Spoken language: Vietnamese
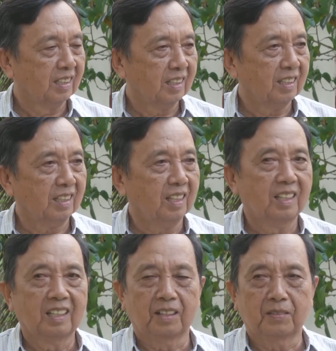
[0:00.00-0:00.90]
À, vậy.
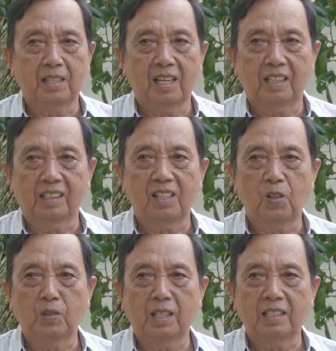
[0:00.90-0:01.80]
Bây giờ thí
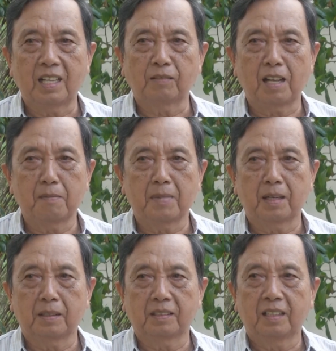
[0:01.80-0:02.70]
dụ như sau này
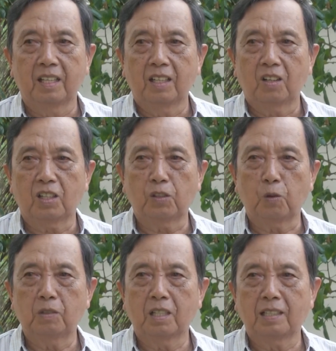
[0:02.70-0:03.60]
mà có cái
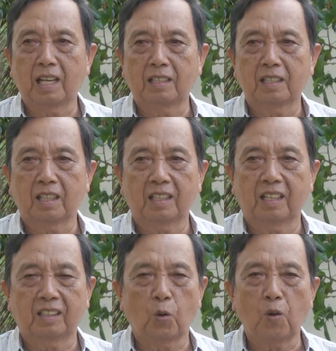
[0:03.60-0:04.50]
chủ trương nhà nước
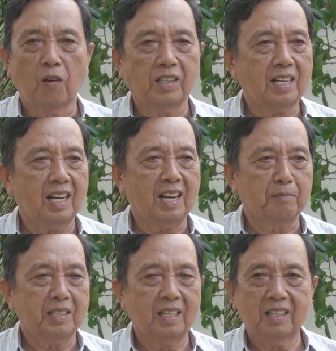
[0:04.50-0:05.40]
là thu hồi đất hay
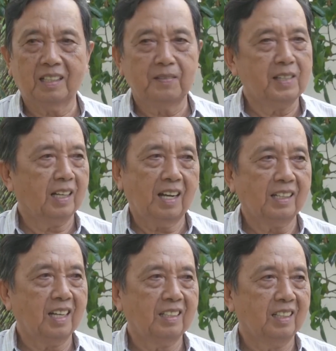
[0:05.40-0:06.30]
làm cái gì đó thì bây giờ
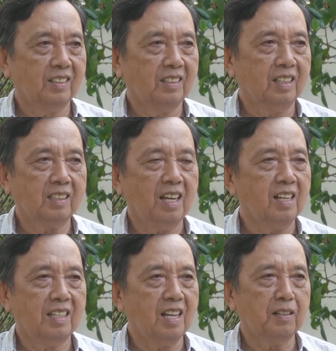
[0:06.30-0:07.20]
ở đây nhất trí
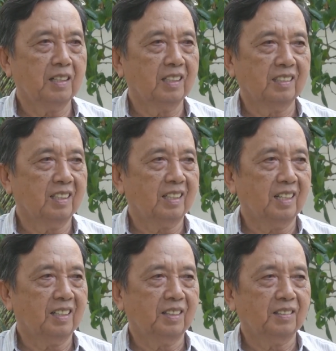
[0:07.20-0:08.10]
là dân
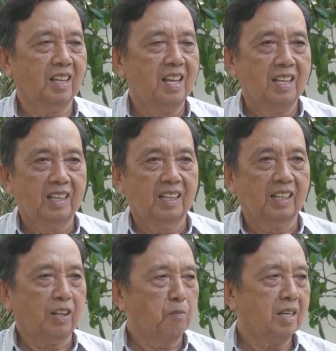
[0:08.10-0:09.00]
là,
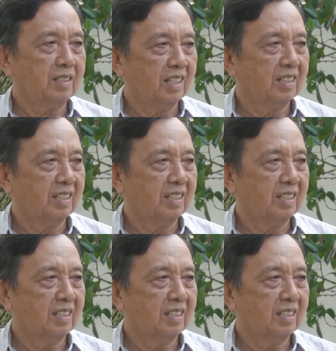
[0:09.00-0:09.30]
thống nhất